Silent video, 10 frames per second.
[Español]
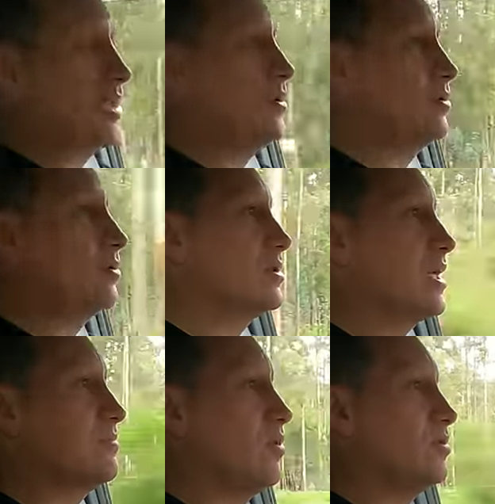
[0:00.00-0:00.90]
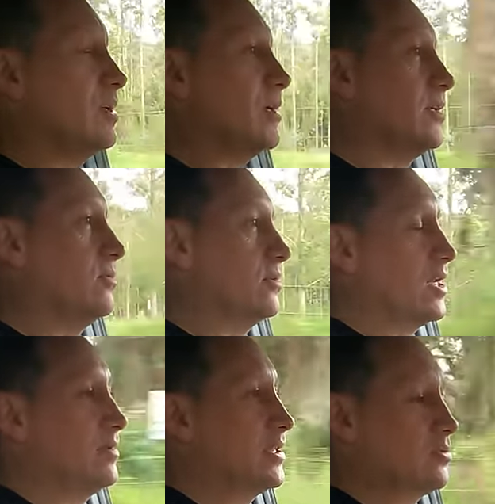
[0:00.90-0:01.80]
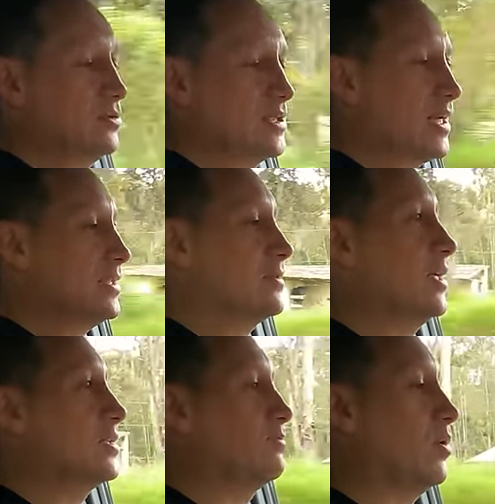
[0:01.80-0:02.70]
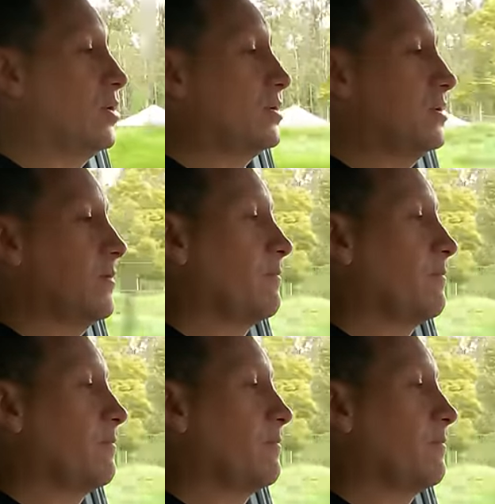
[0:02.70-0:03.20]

tiene otros tres modos de manejo, realmente son tres, Sport,